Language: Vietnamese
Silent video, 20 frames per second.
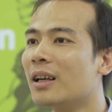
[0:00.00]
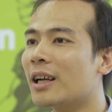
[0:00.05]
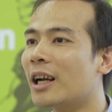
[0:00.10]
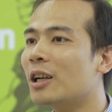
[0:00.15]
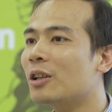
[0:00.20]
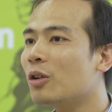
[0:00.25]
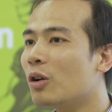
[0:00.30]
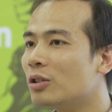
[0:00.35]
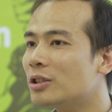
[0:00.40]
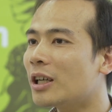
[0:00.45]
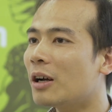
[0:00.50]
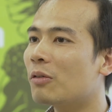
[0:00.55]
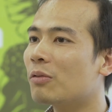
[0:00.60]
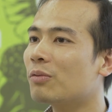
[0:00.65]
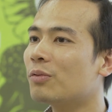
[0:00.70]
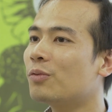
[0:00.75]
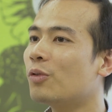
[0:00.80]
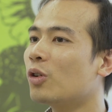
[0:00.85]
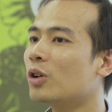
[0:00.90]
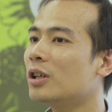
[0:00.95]
anh tôn
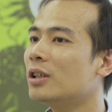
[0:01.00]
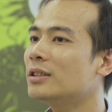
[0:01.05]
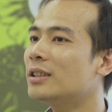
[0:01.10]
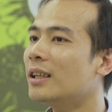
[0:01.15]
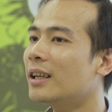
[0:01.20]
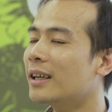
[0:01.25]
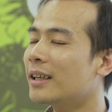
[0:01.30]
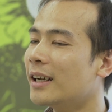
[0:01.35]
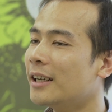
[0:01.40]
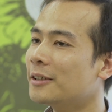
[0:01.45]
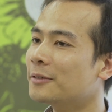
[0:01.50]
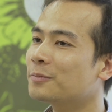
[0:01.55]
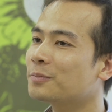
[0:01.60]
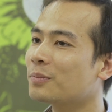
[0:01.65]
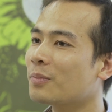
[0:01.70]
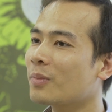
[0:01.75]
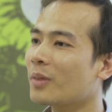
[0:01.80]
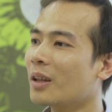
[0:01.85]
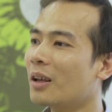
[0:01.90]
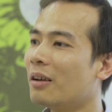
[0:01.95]
trọng phụ nữ rất là khác
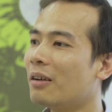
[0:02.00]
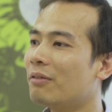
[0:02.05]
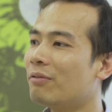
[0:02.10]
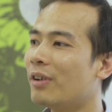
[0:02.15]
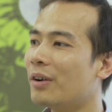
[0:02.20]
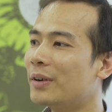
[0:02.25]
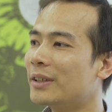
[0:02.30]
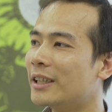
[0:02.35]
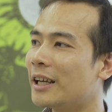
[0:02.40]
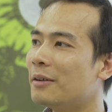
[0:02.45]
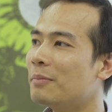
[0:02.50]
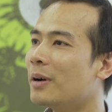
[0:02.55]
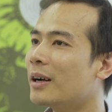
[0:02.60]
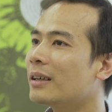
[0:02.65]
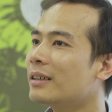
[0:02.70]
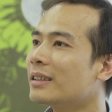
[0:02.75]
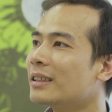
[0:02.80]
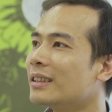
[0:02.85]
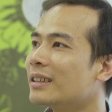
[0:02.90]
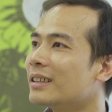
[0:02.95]
và vì thế mà
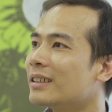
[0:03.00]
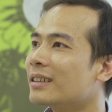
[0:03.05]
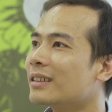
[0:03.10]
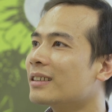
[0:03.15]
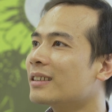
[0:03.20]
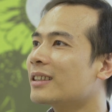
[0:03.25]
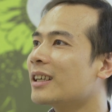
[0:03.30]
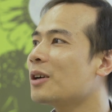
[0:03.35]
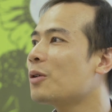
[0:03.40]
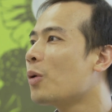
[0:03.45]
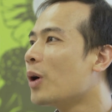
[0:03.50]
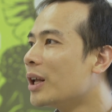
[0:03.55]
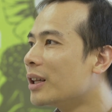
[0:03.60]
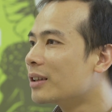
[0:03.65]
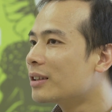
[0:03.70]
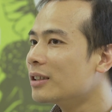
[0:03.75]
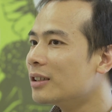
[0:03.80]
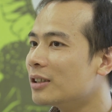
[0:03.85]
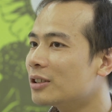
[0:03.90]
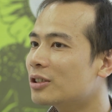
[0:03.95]
cái
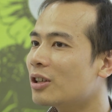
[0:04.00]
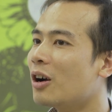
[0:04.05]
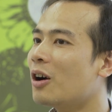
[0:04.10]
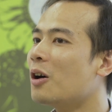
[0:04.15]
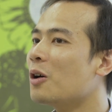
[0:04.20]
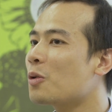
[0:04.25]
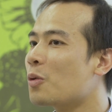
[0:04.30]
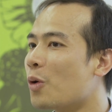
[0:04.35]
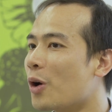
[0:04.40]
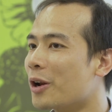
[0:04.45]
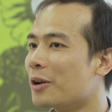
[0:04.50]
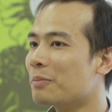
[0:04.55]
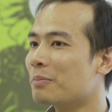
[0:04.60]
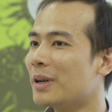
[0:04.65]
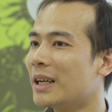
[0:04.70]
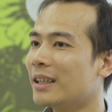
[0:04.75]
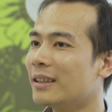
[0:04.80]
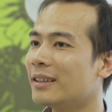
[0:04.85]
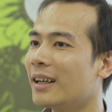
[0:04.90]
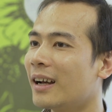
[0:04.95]
quyền tự do quyền
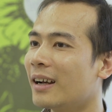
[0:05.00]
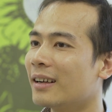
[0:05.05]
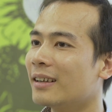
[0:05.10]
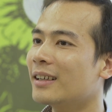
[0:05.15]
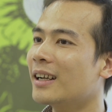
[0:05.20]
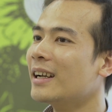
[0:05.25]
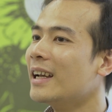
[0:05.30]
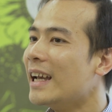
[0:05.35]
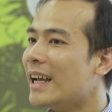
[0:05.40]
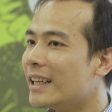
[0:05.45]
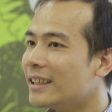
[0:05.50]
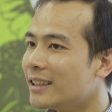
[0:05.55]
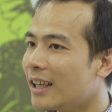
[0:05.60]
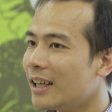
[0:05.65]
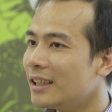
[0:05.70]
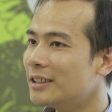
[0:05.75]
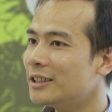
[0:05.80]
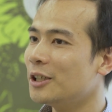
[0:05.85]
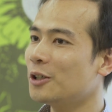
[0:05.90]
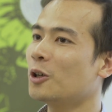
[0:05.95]
bình đẳng các hệ
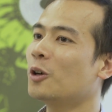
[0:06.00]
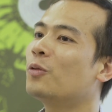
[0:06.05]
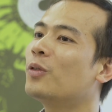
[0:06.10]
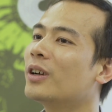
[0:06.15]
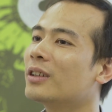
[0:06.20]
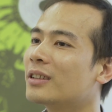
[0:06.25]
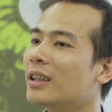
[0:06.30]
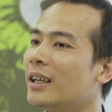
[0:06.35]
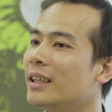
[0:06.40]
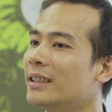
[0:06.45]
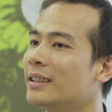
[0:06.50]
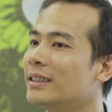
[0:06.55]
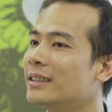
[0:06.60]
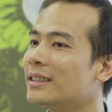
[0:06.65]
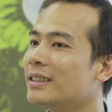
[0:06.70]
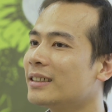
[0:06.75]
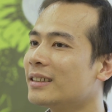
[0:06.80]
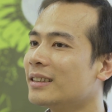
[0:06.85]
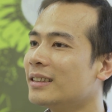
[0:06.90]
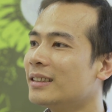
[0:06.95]
giá trị của phương tây
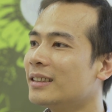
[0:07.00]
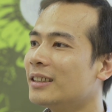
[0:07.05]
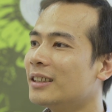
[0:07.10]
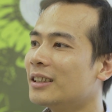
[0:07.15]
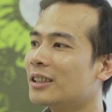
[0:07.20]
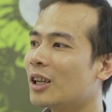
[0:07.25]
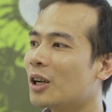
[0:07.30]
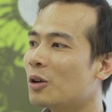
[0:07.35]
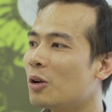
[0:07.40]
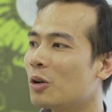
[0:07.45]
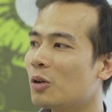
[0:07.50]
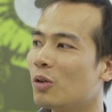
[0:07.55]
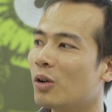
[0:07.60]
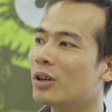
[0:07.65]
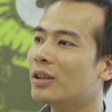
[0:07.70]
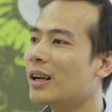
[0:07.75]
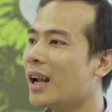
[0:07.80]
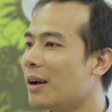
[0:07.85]
nó luôn luôn